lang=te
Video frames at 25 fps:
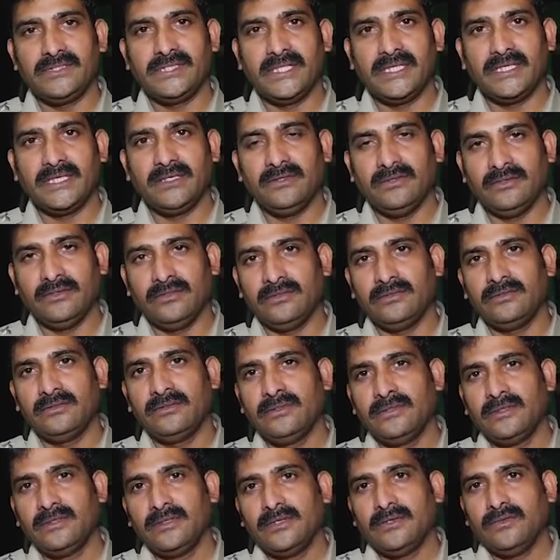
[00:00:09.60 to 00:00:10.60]
విద్యాలయంలో
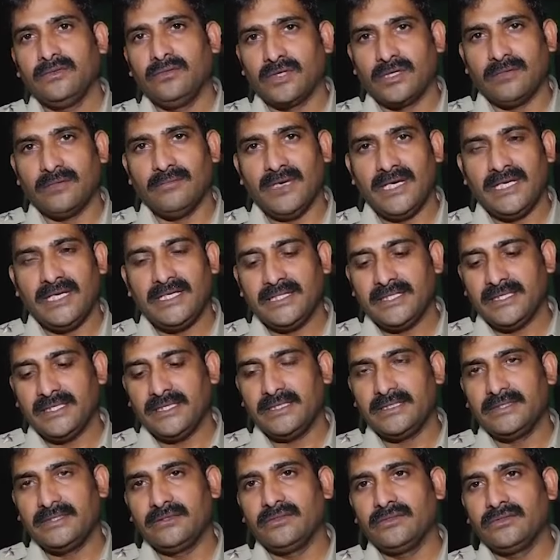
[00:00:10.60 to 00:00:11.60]
ఒక బాలిక
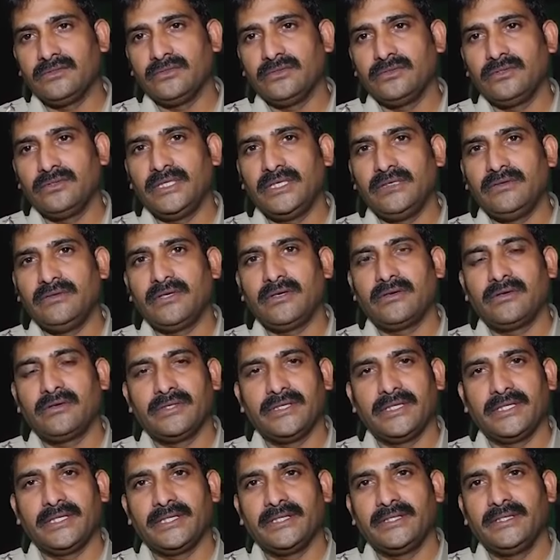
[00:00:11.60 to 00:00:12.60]
ఈరోజు డెలివరీ అవడం
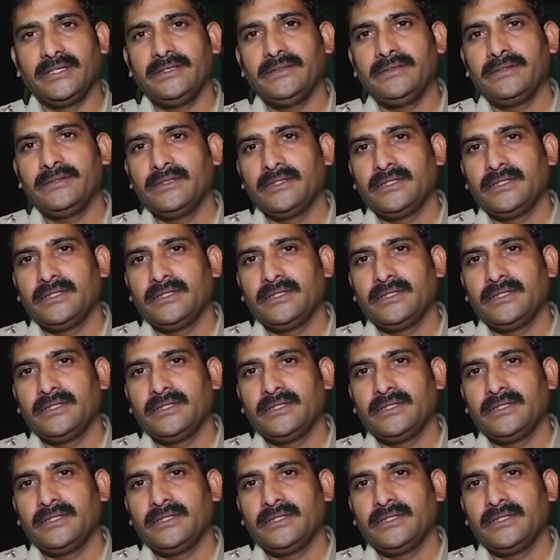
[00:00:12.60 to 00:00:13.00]
జరిగింది